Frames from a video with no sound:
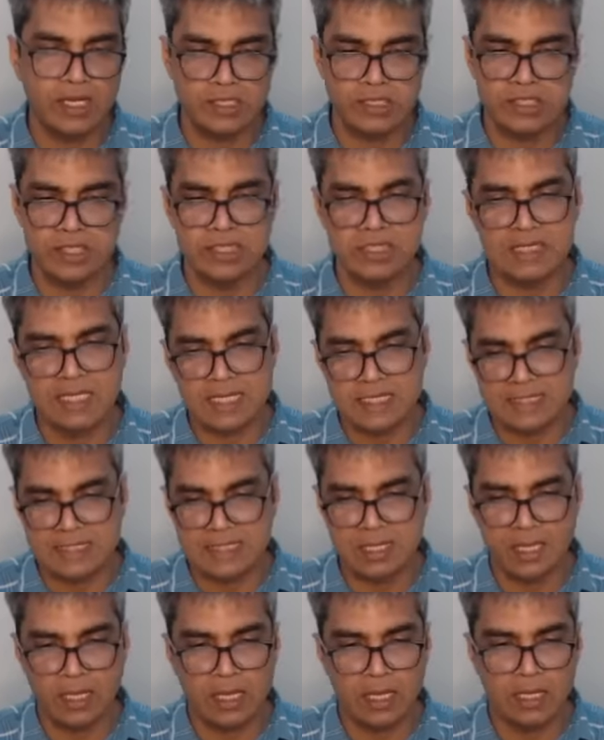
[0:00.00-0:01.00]
एक्सचेंज
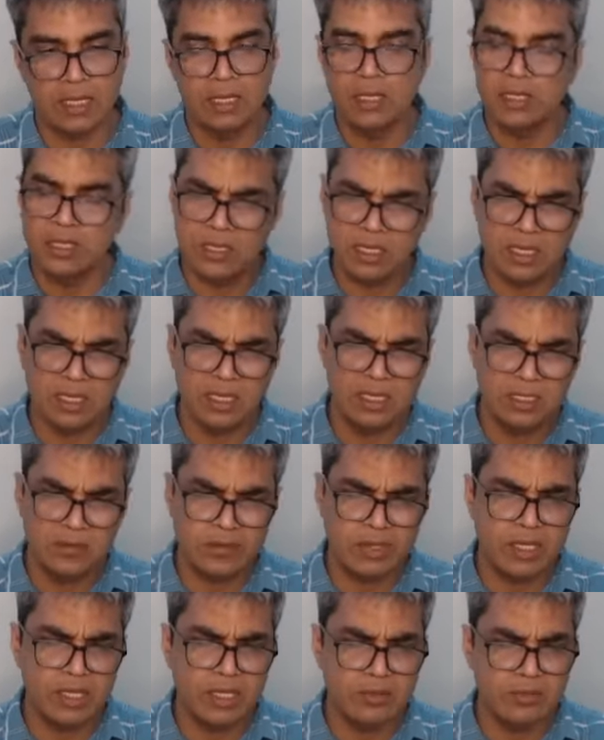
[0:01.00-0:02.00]
आस्किंग है करना ही
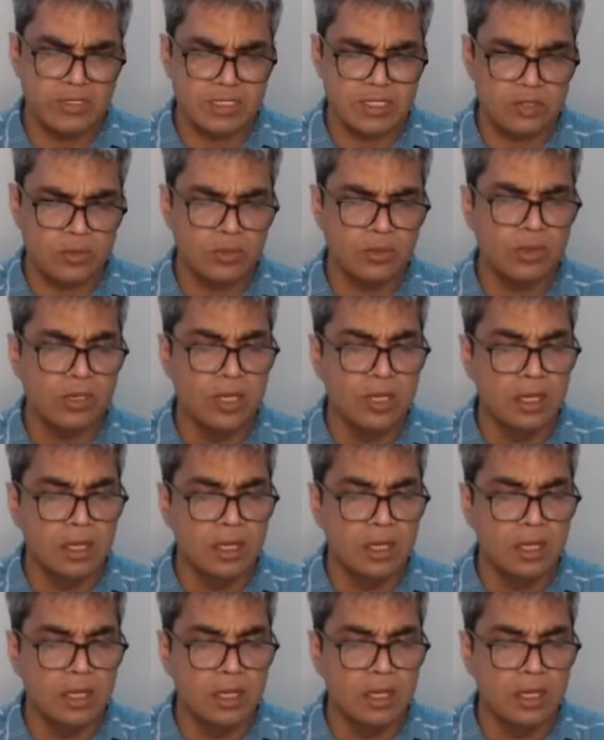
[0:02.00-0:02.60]
पड़ेंगे वैसे तो